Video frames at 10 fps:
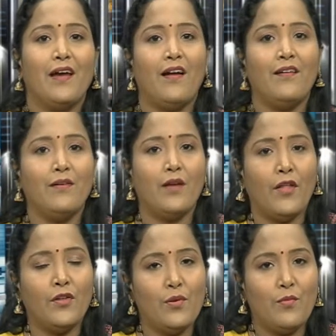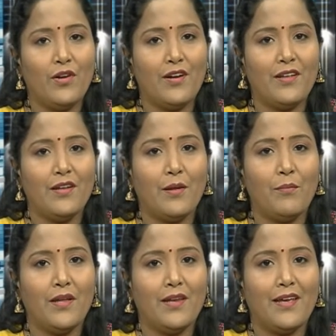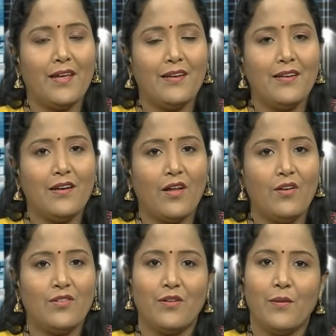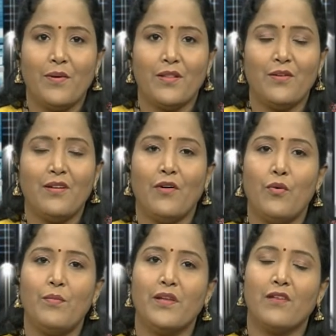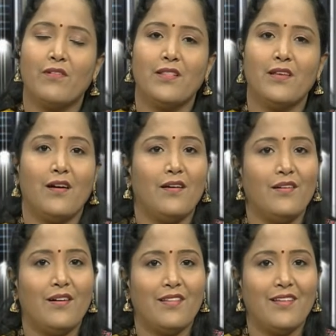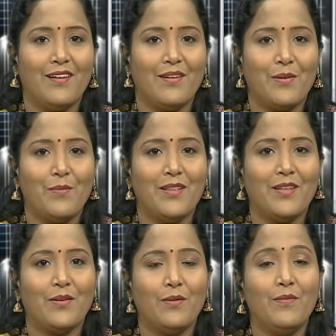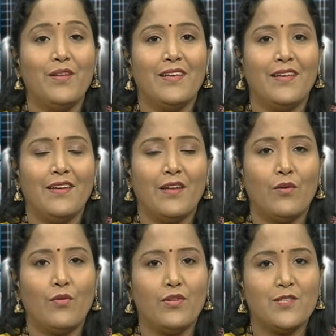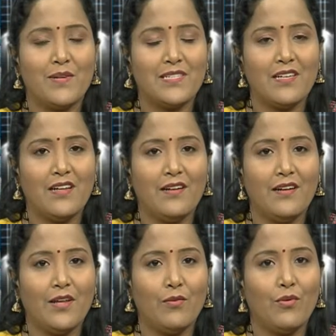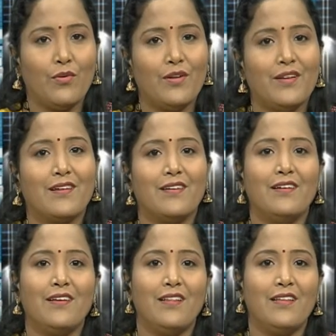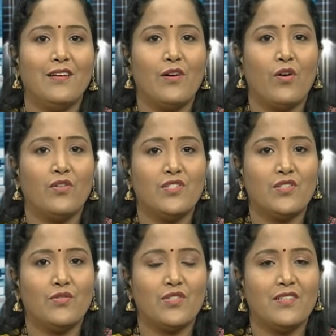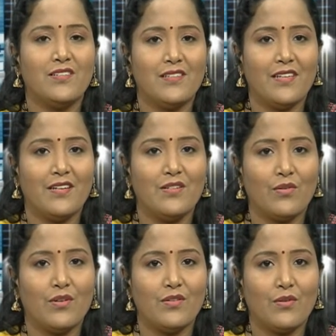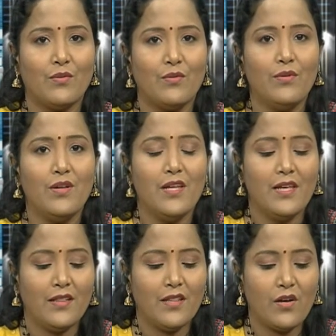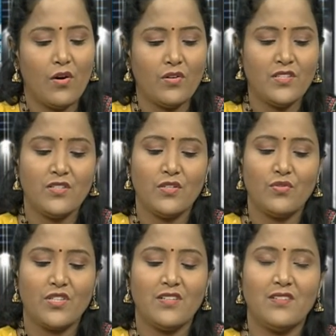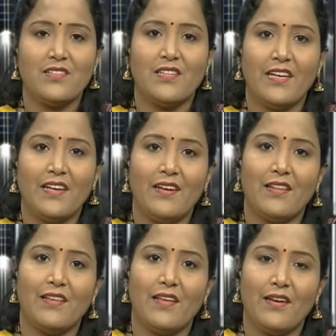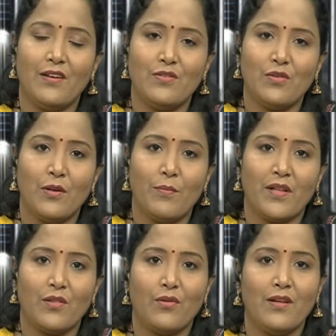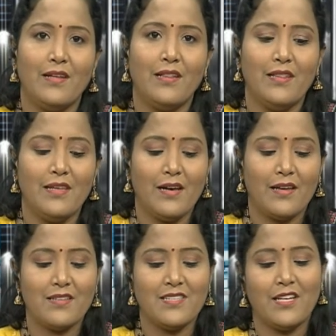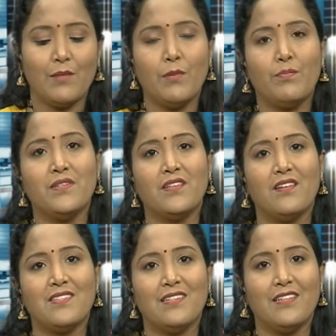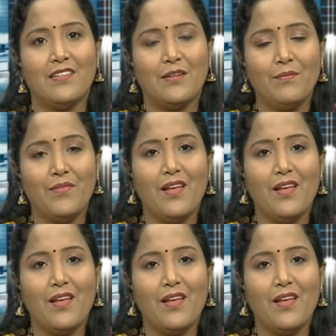ஆனால் அதுக்கு முன்னாடி நம்ம இன்றைக்கி என்ன நாள் சொல்லி பார்த்தோன்னா நவம்பர் இருபத்தி ஆறுன்றது எல்லாருக்குமே தெரியும் இன்றைக்கு ஒரு ஸ்பெஷலான டேவும் கூட இருக்குது இந்தியன் கான்ஸ்டியூஷன்ஸ் டேன்னு சொல்லி சொல்லுவோம் இந்த கான்ஸ்டியூஷன்ஸ் டேன்றது என்னன்னு சொல்லி பார்த்தோன்னா இந்திய அரசியலமைப்பு சாசன தினம்